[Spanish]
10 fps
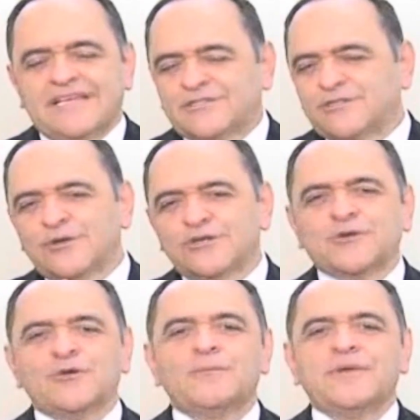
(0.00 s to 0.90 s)
Esos son los
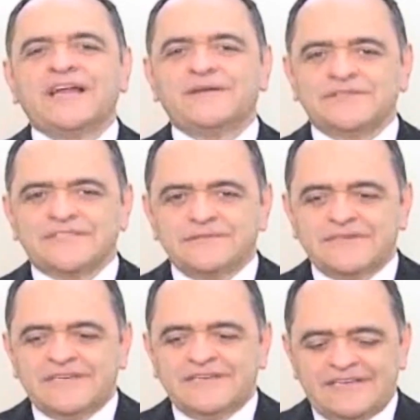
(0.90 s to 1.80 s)
colombianos
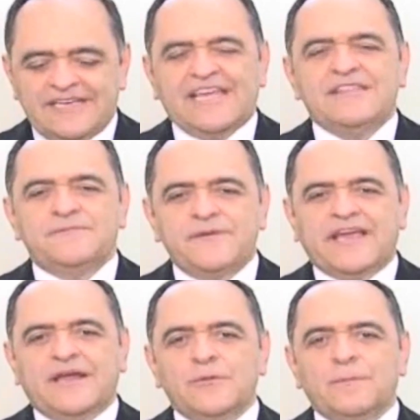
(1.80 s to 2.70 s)
que
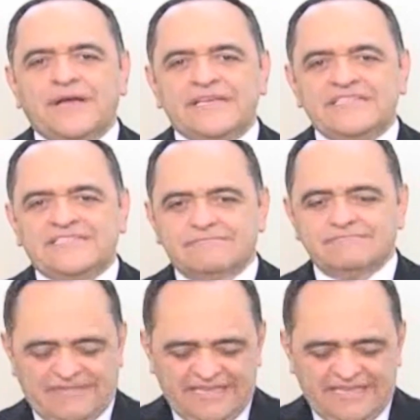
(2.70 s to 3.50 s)
edifican un país